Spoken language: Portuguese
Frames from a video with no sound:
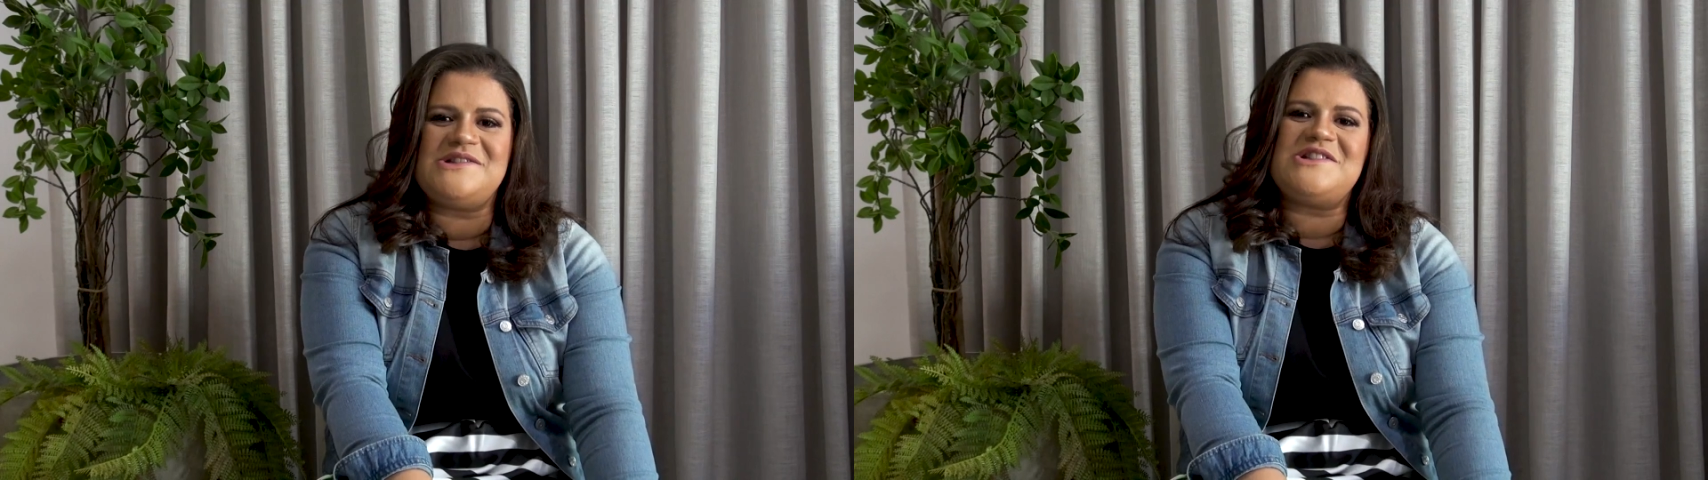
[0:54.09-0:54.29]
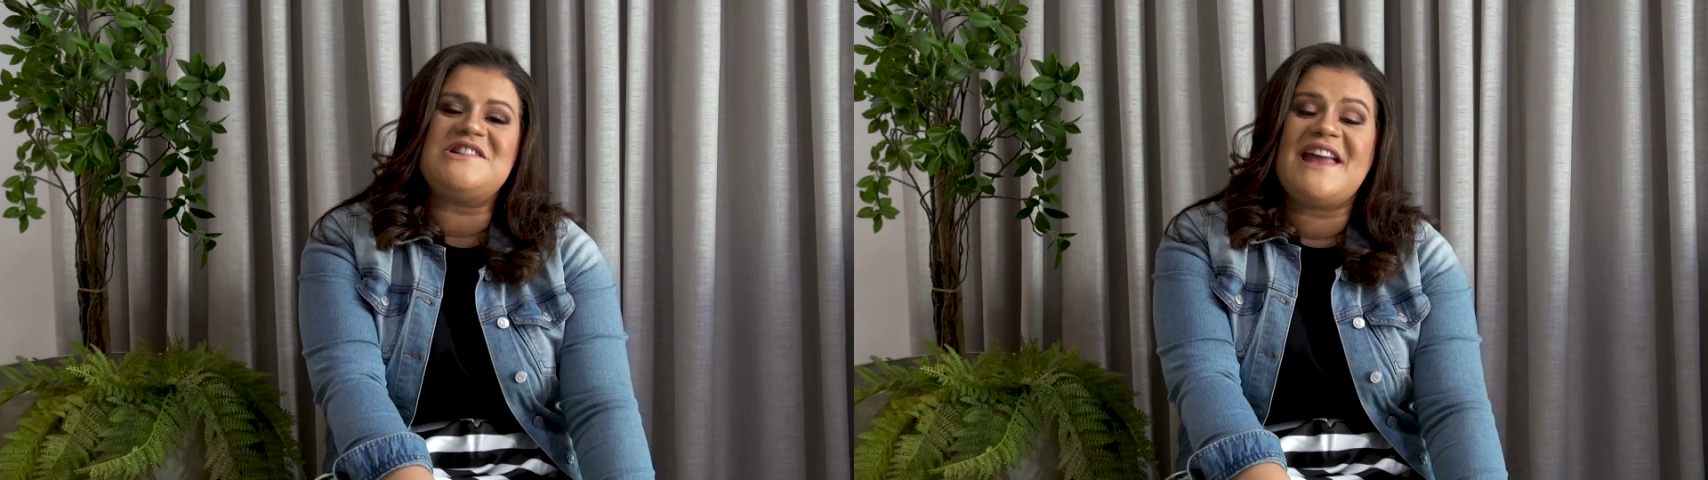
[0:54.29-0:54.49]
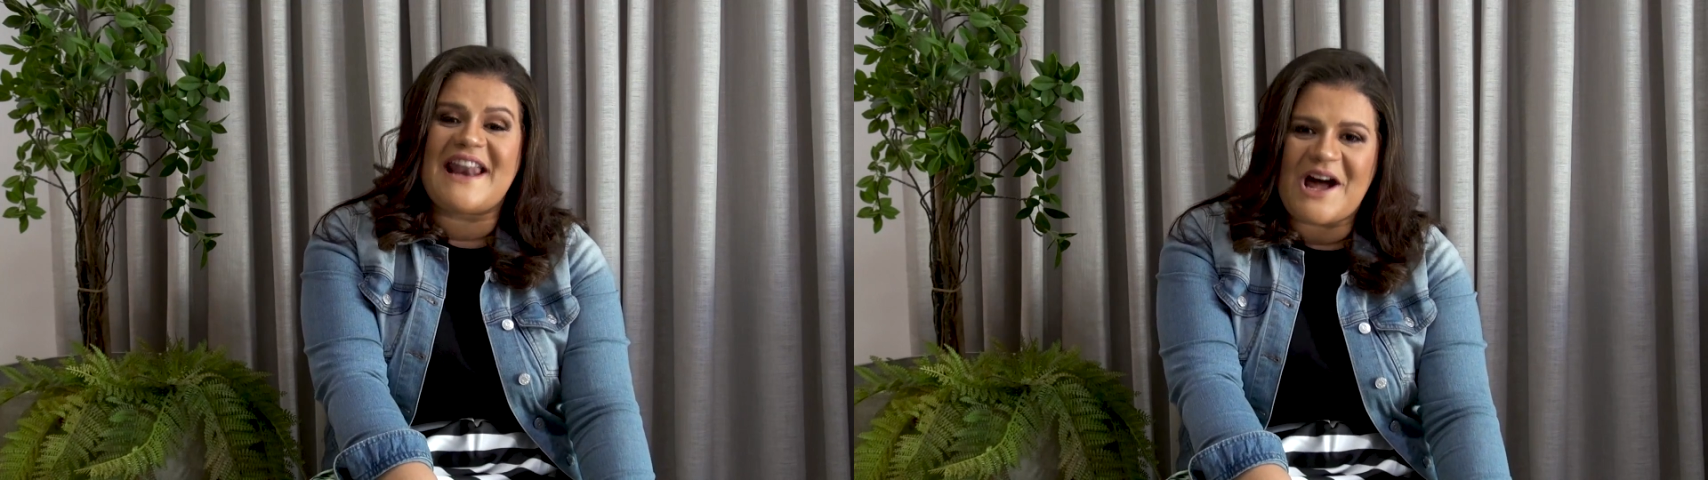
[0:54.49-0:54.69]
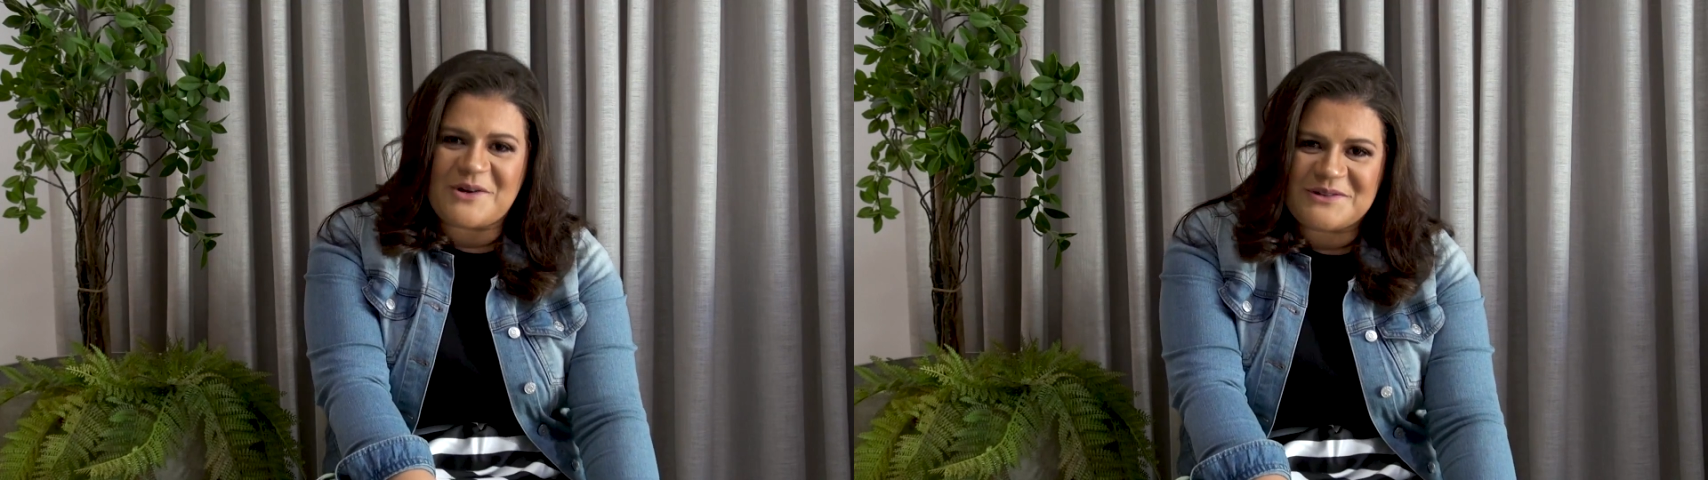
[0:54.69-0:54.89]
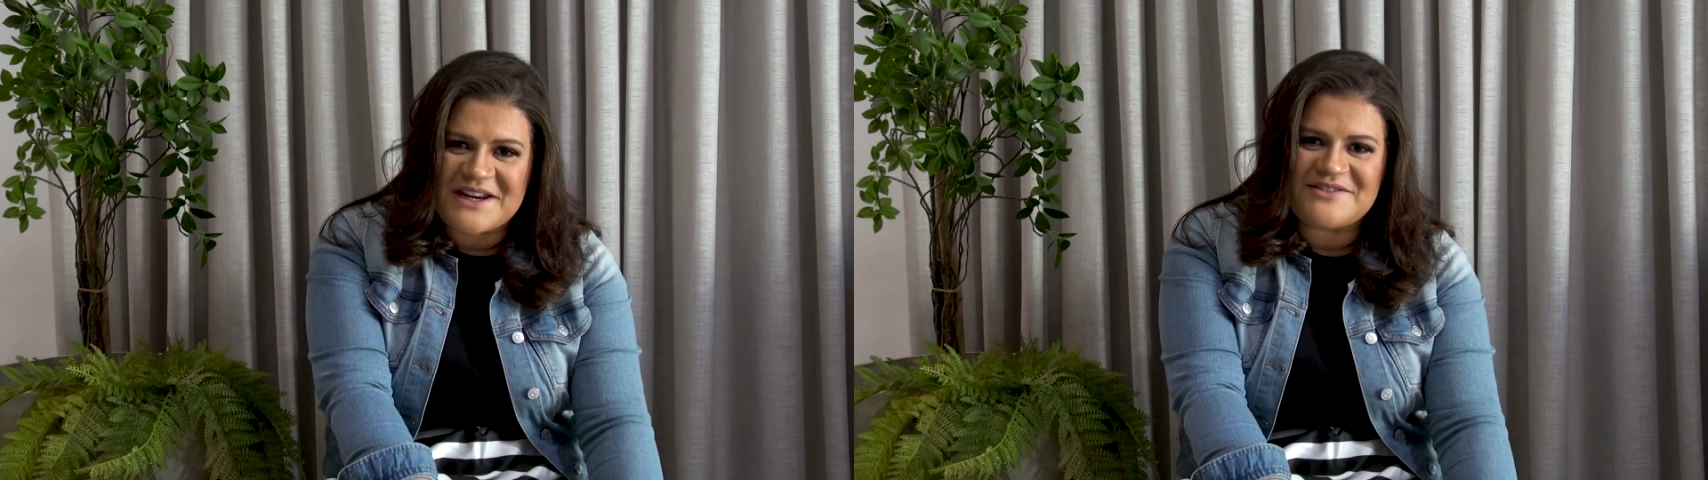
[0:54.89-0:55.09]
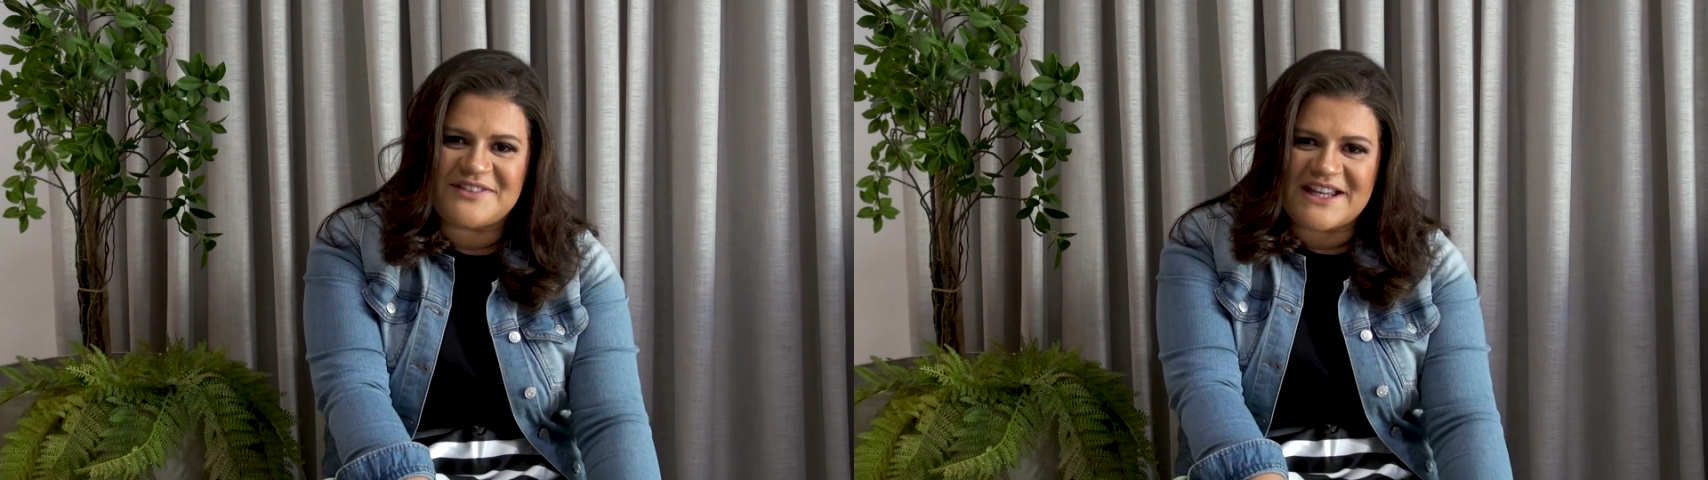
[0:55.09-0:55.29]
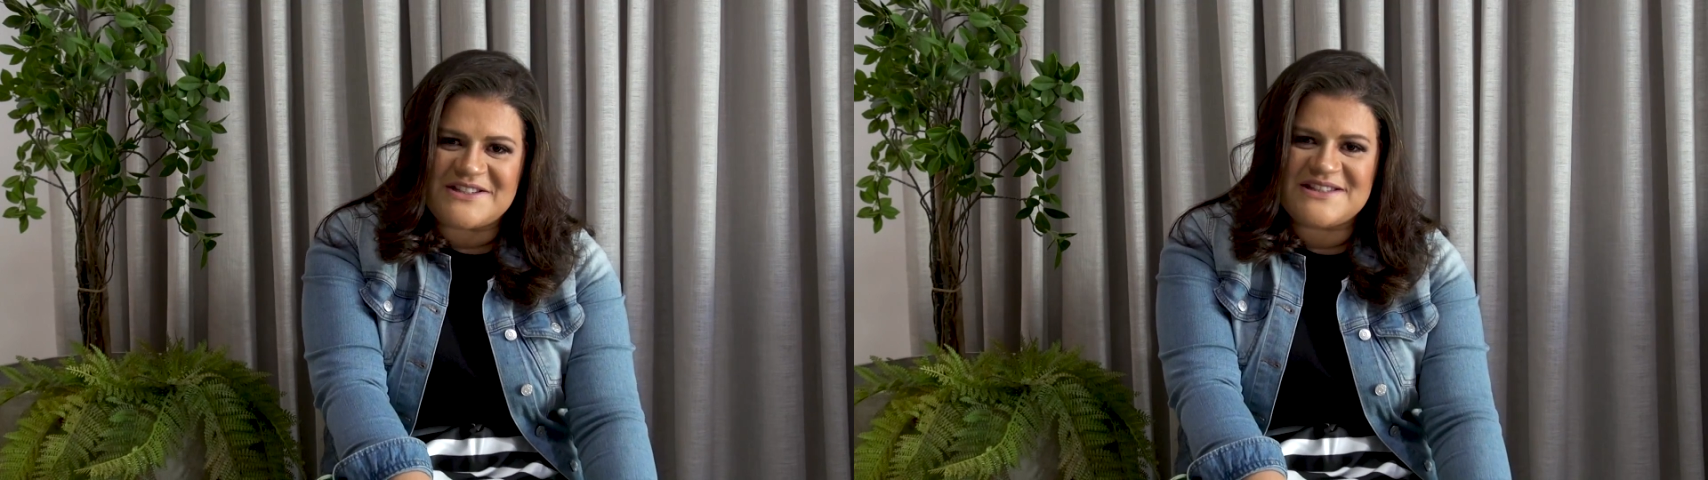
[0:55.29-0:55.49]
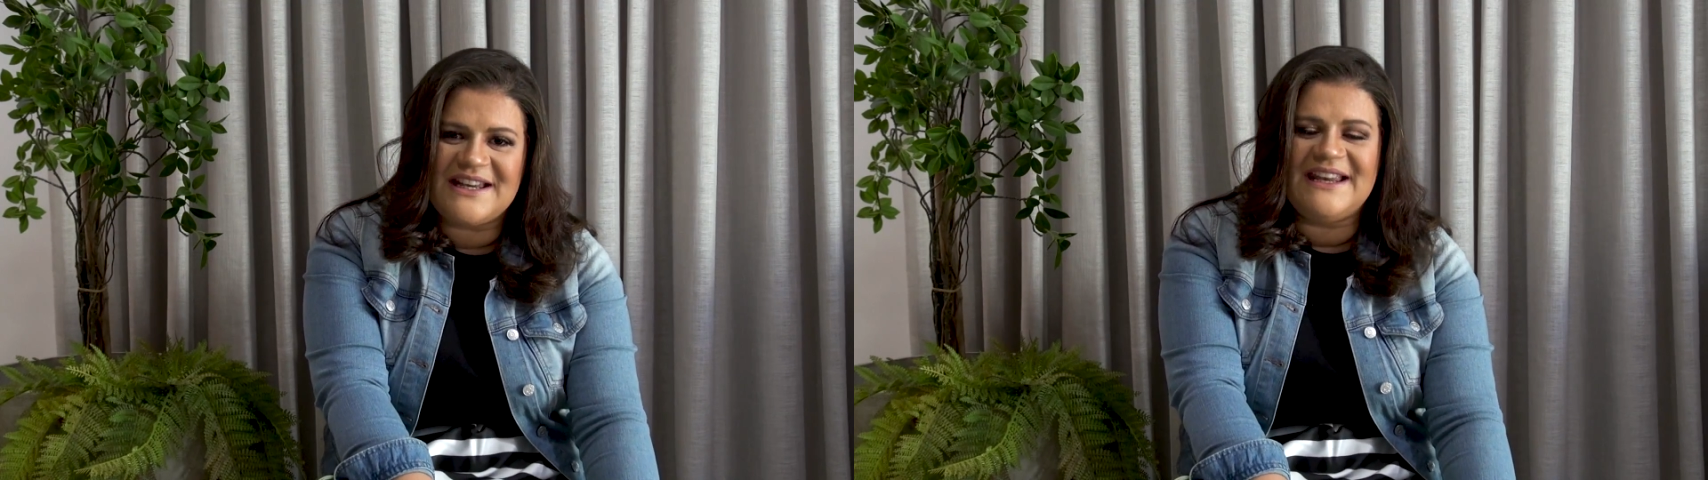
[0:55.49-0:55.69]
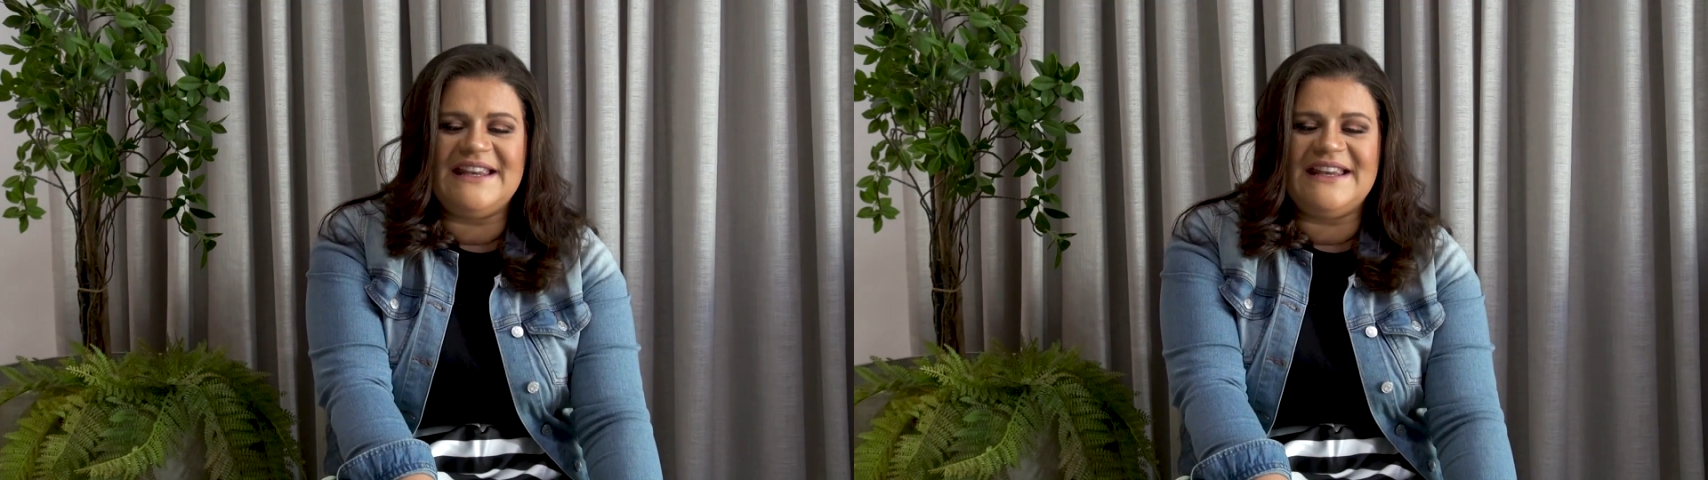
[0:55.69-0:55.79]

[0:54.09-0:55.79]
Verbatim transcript: de gerar outra vez